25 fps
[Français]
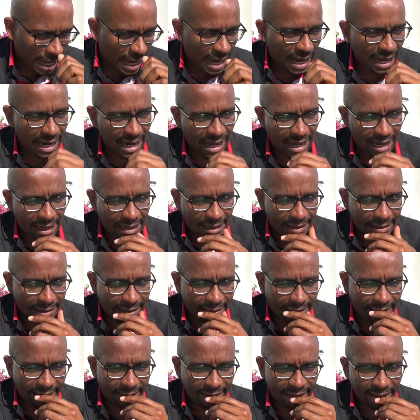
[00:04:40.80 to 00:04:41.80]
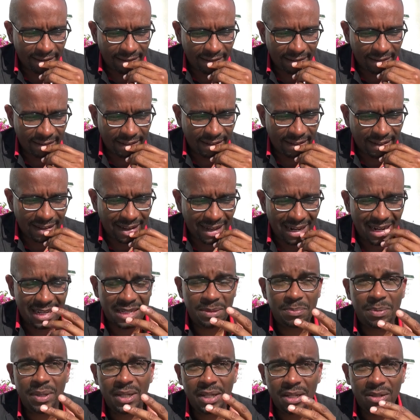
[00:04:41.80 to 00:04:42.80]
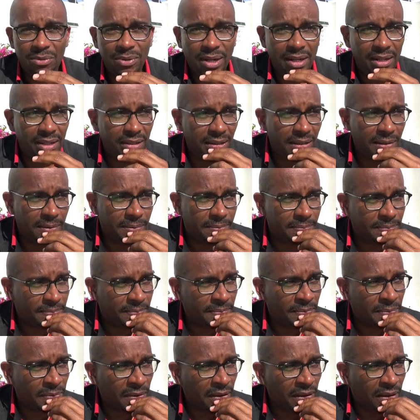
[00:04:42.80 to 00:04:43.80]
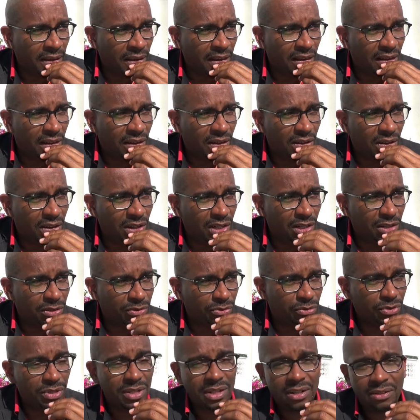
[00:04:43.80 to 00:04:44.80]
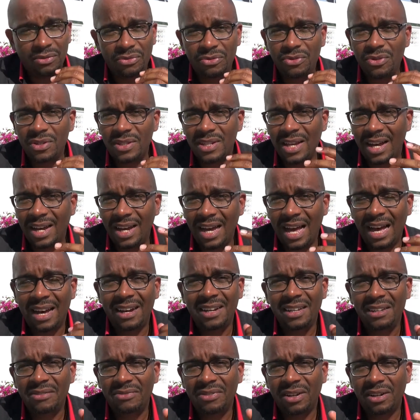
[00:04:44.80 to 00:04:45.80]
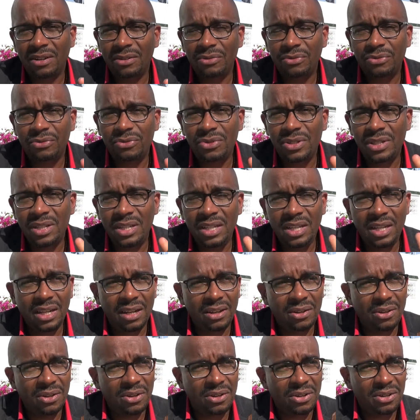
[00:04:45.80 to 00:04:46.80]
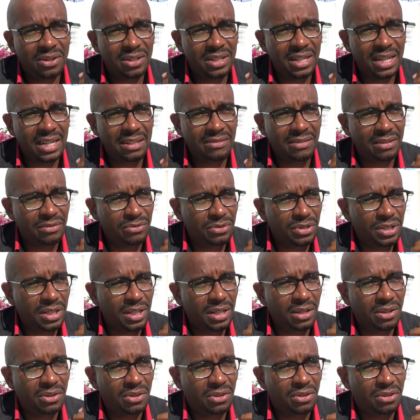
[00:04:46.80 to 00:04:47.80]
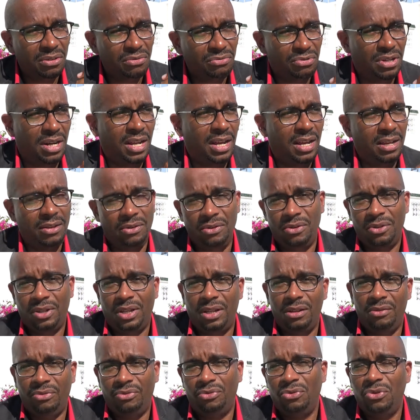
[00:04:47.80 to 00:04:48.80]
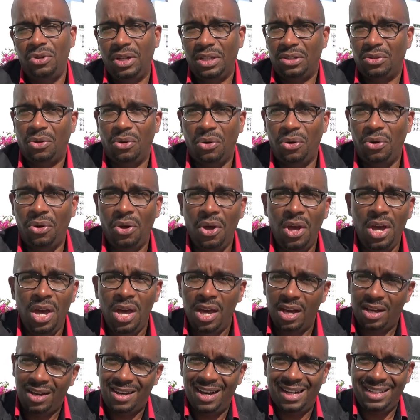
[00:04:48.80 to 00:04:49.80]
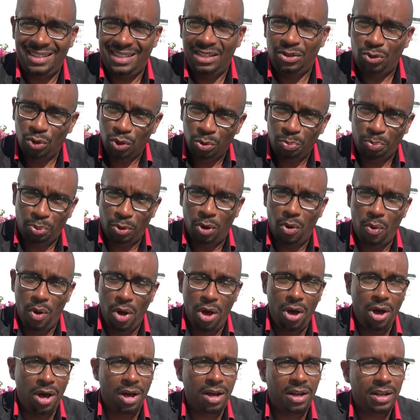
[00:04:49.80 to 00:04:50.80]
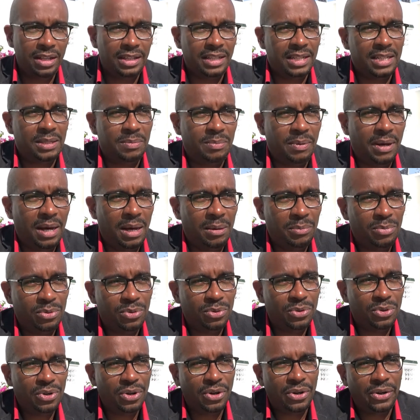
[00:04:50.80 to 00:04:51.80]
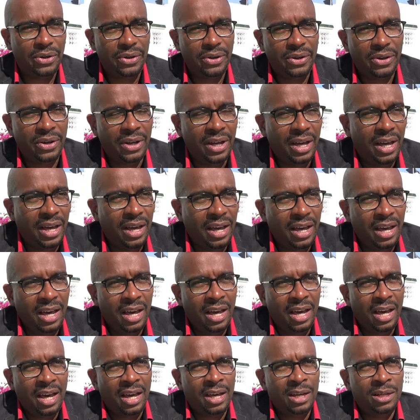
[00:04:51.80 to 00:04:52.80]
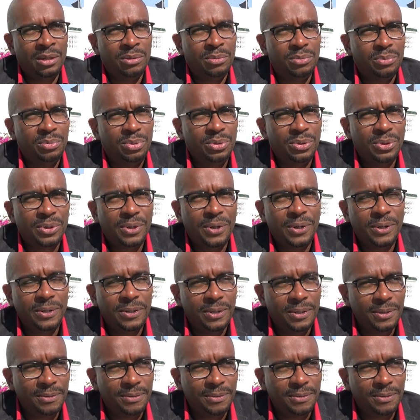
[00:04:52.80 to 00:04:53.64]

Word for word: à la, à la spiritualité, euh, vous, vous, arrive à vous dire, euh, on arrive à vous dire, euh, voilà, qu'il faut être gratitude power, n'est-ce pas, pour pour